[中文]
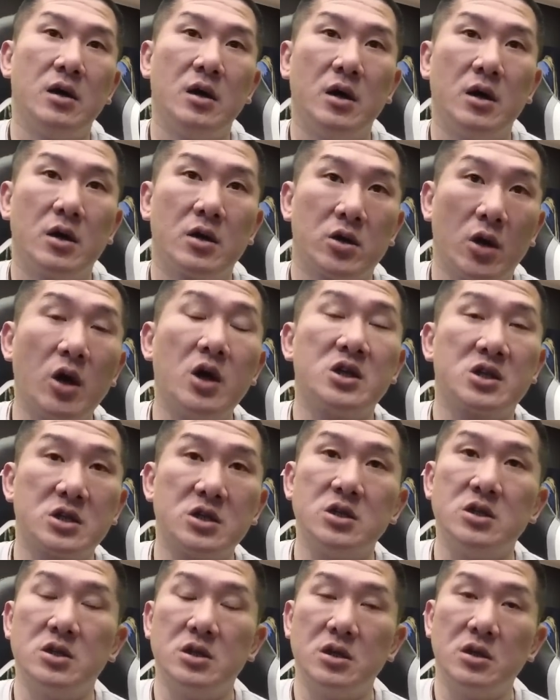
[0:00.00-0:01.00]
头一
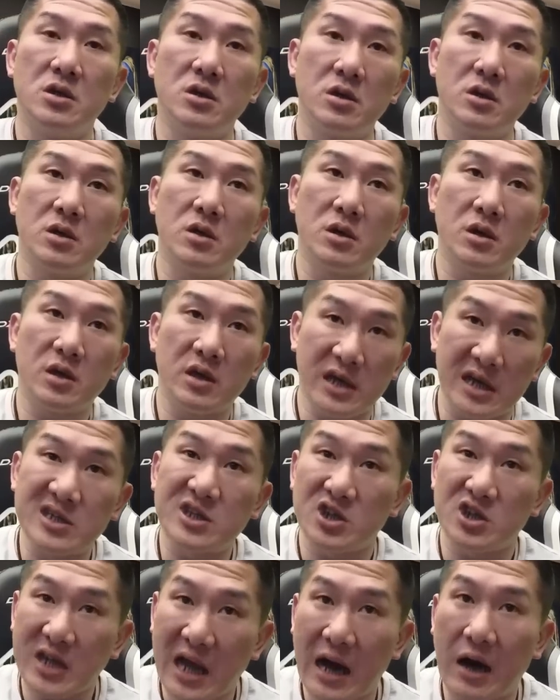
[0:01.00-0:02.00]
次也
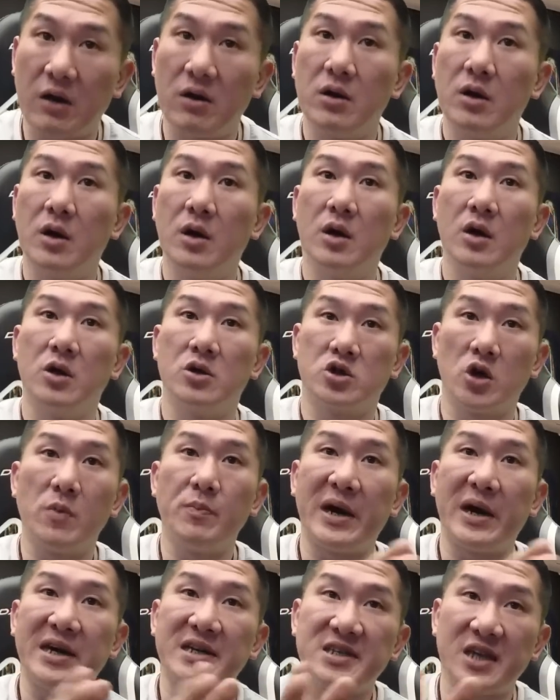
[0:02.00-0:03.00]
知道钟
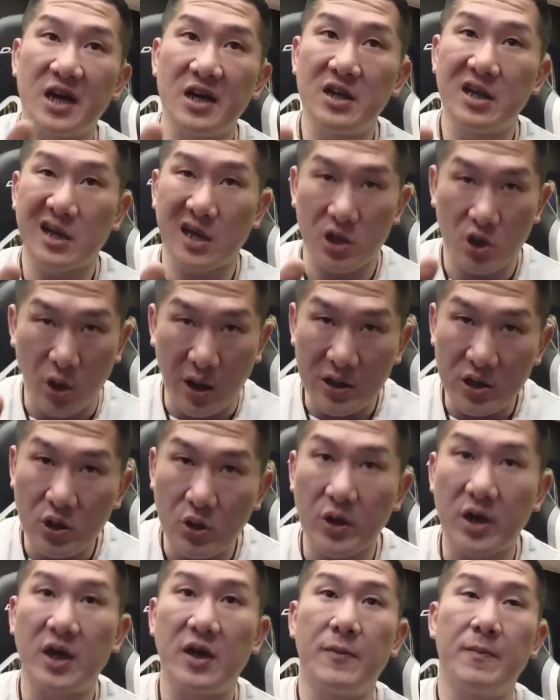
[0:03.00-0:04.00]
培生那个团
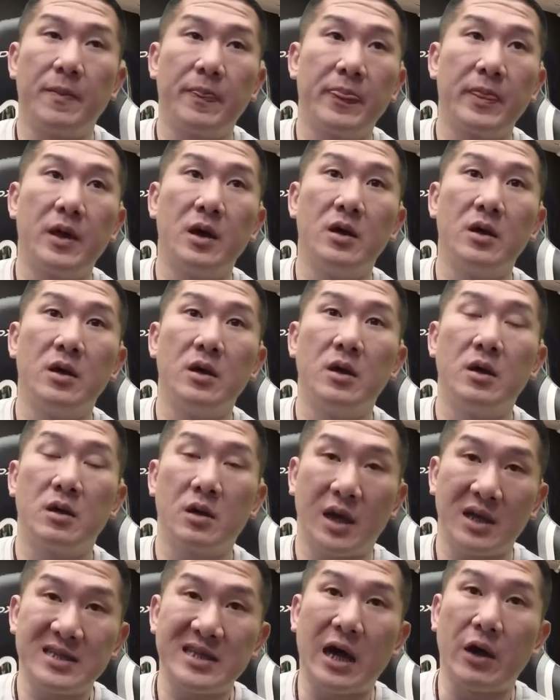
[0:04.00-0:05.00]
队，
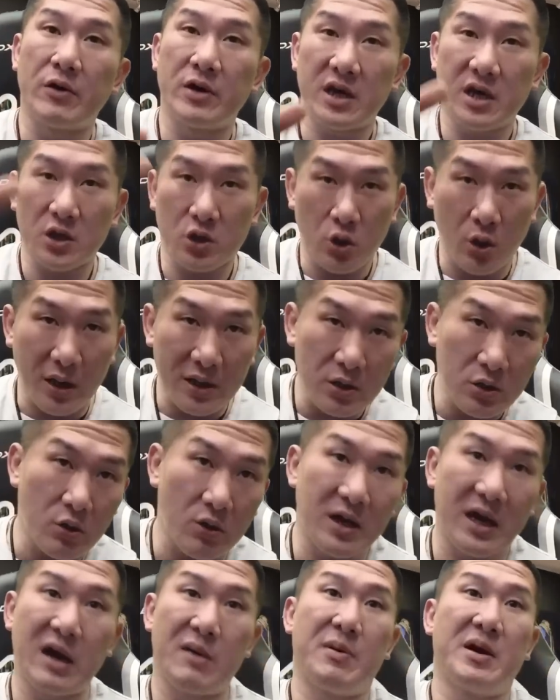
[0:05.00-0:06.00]
他找一个团队
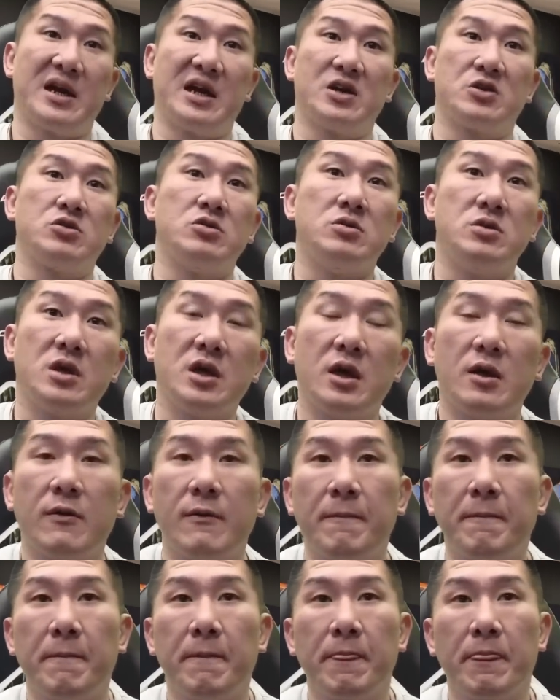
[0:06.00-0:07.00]
来帮他训练。
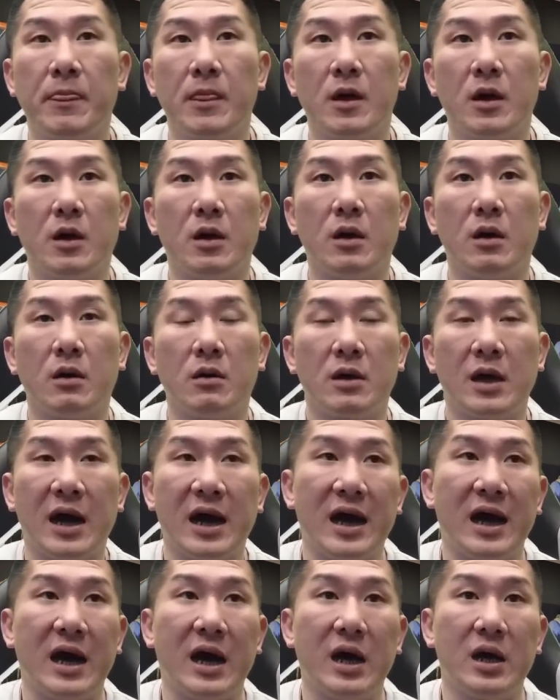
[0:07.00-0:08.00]
哦，
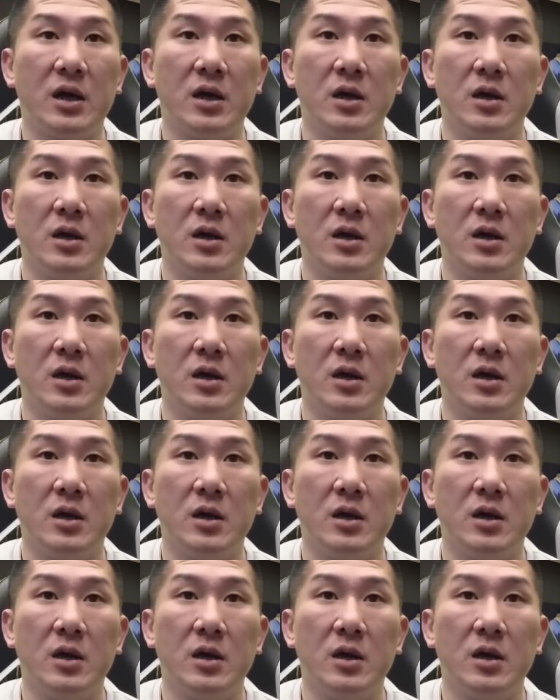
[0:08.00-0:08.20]
那